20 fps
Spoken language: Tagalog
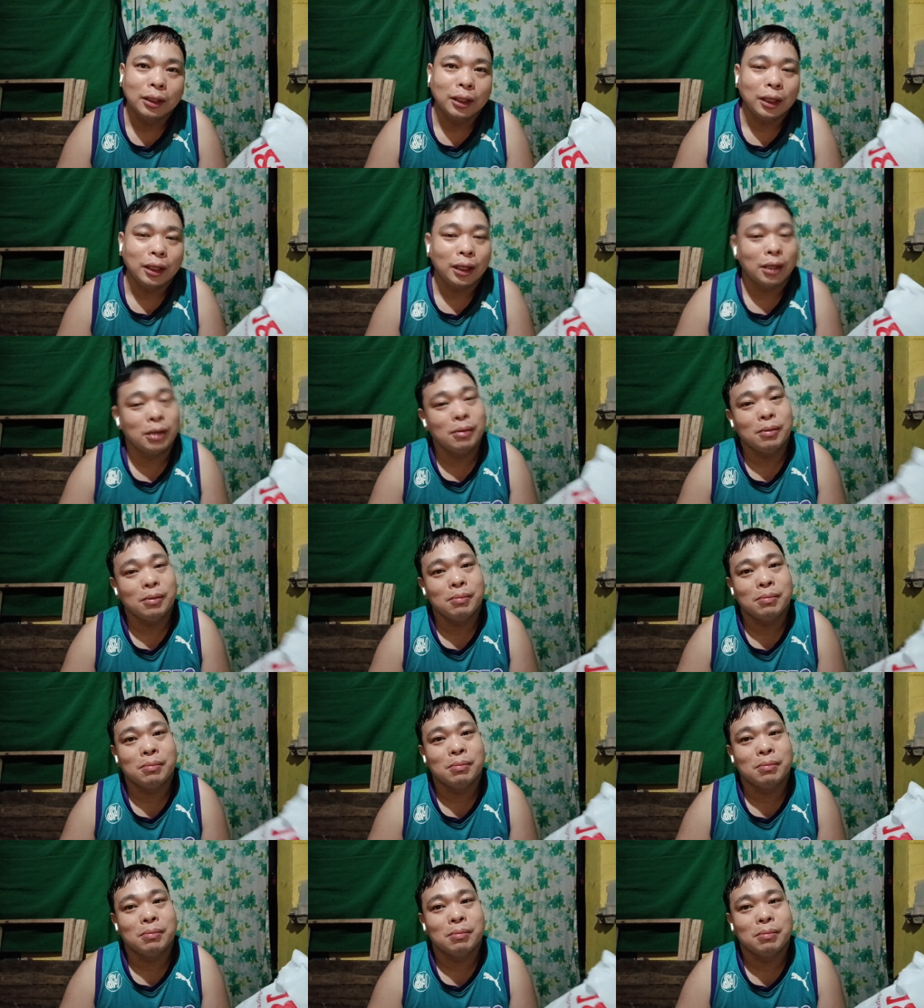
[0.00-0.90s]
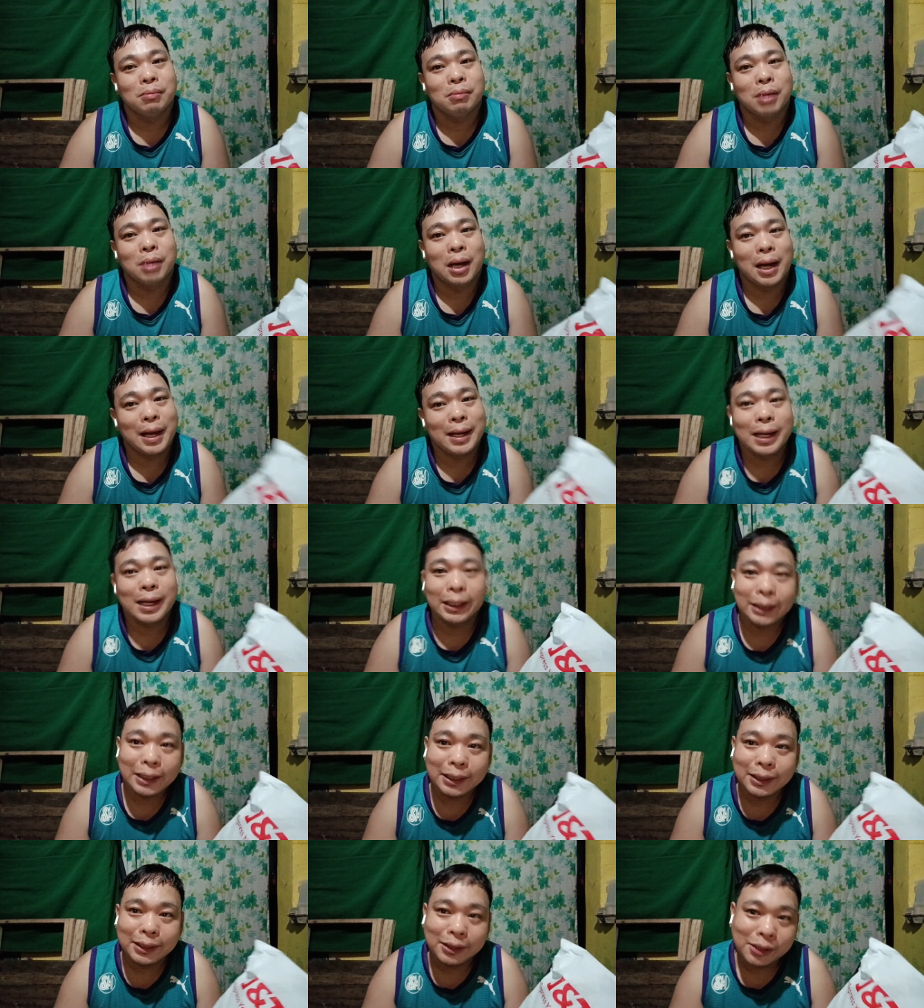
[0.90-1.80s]
Eh, palay
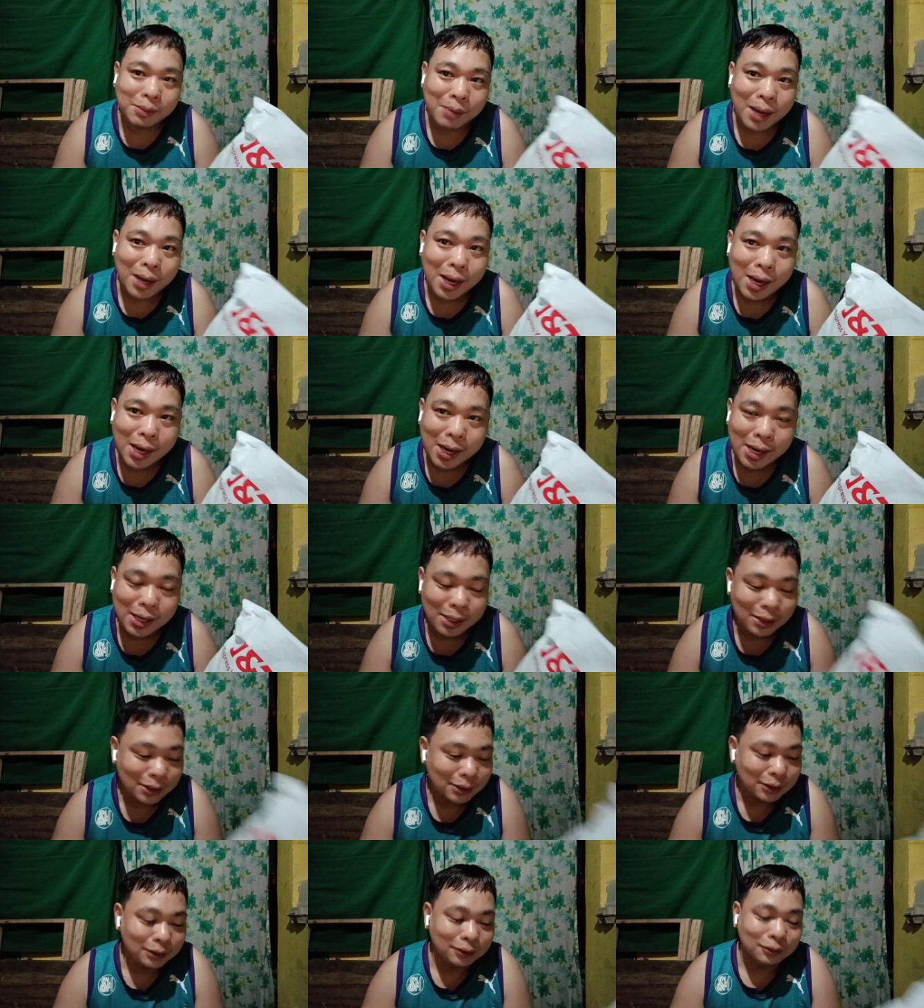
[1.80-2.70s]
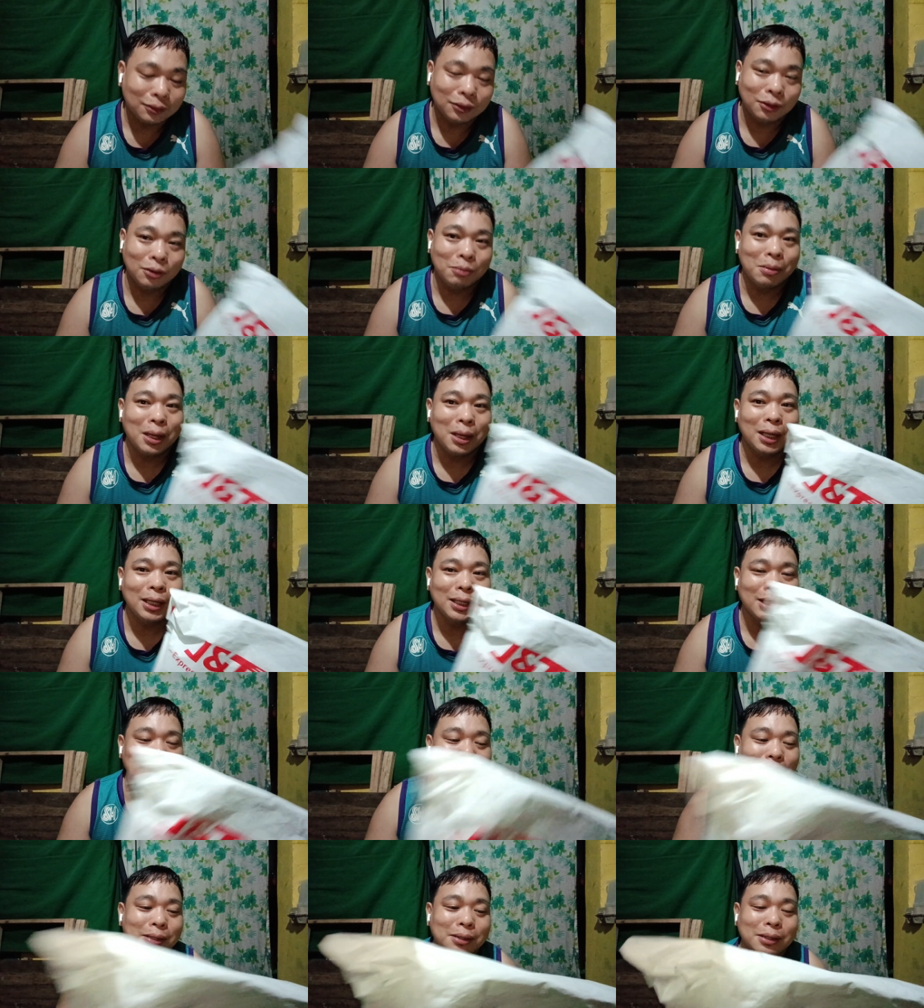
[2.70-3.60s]
natin, di ba? Baka na